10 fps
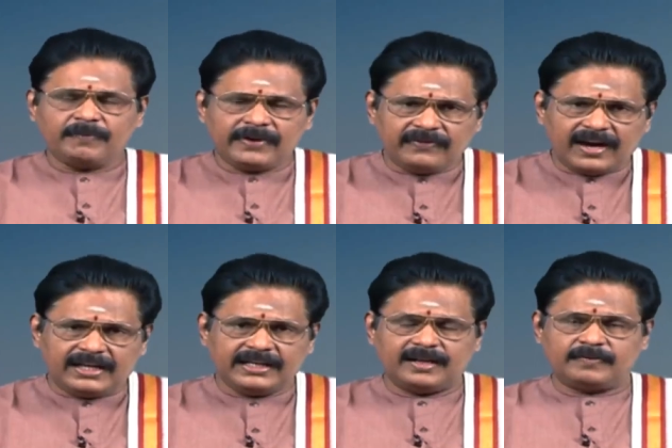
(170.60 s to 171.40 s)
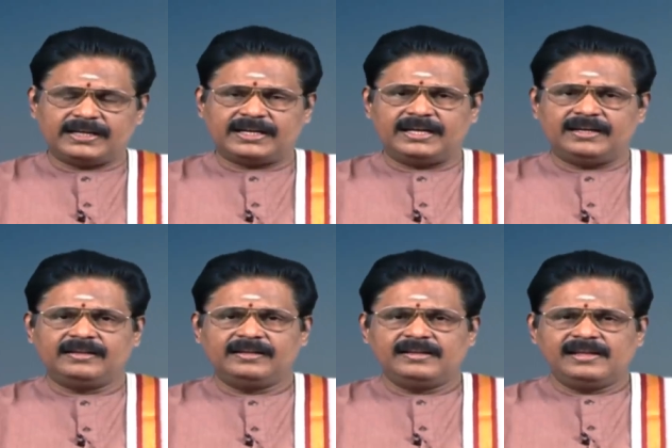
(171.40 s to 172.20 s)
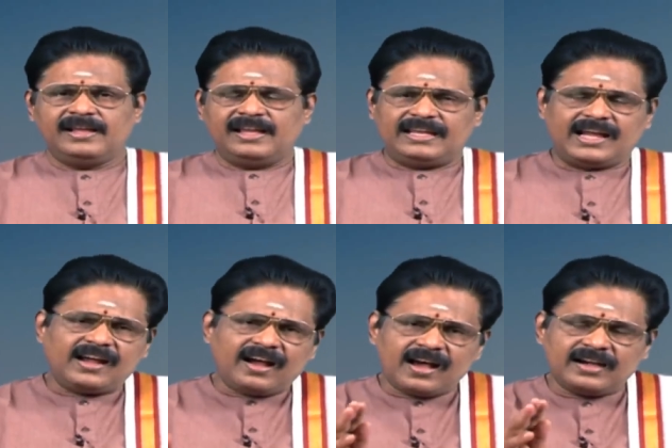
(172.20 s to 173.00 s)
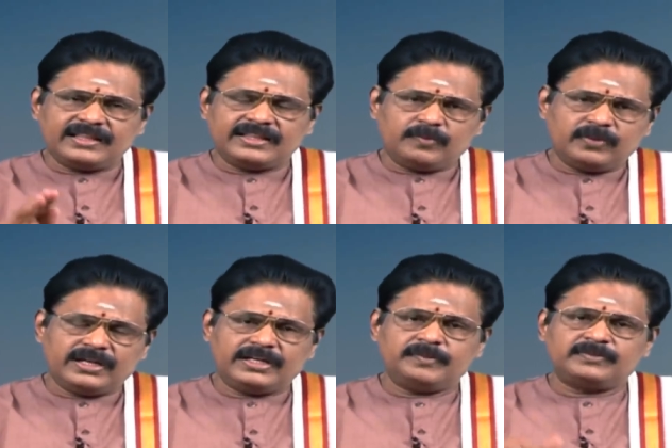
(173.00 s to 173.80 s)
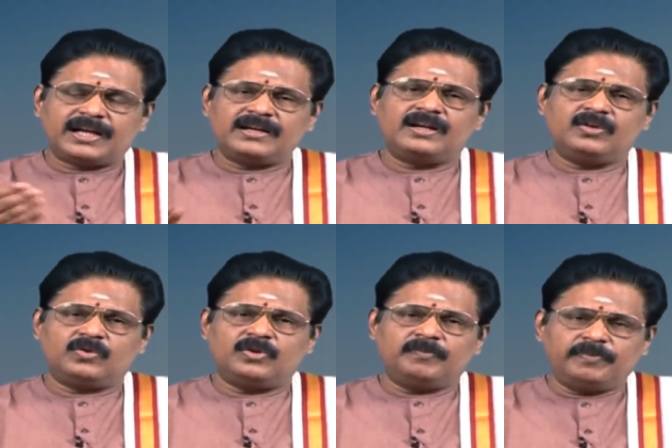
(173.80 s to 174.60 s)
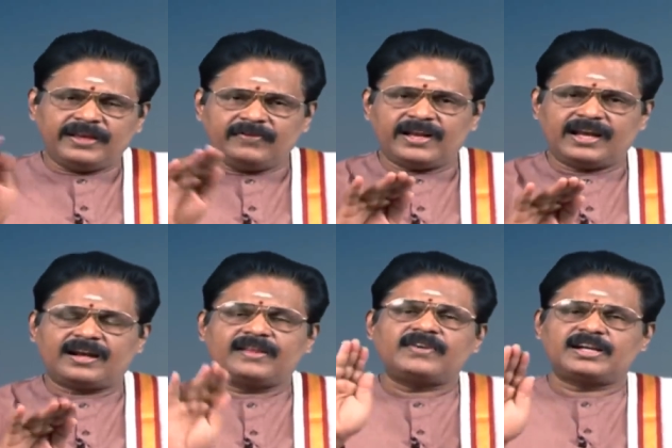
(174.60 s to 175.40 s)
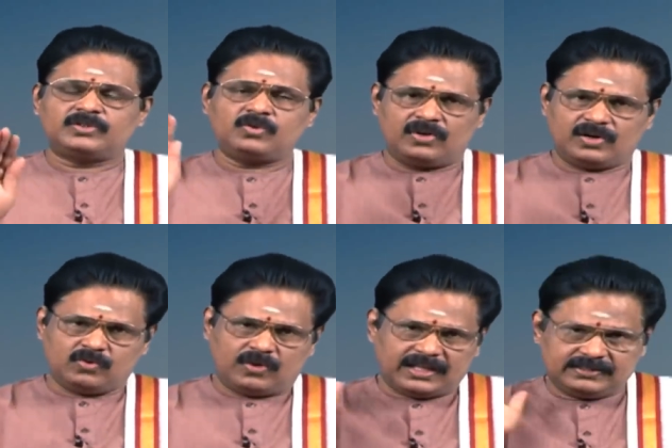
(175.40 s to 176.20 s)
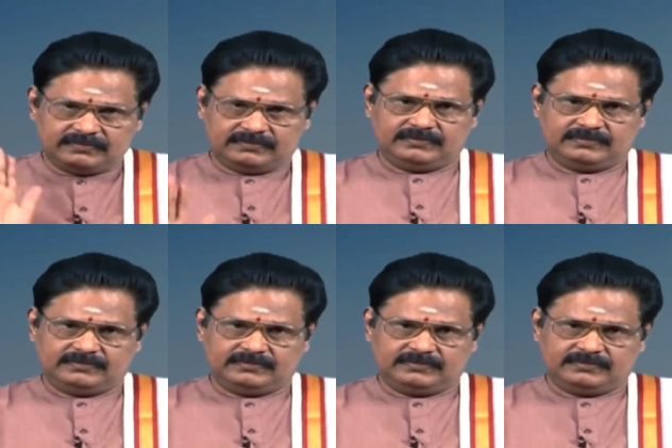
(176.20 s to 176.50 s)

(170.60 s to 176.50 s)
அப்படி வாழ்கிற மக்கள் எக்காரணத்தை முன்னிட்டும் தங்களுக்குள் பிரிவினைகளை வளர்த்து கொள்ளக்கூடாது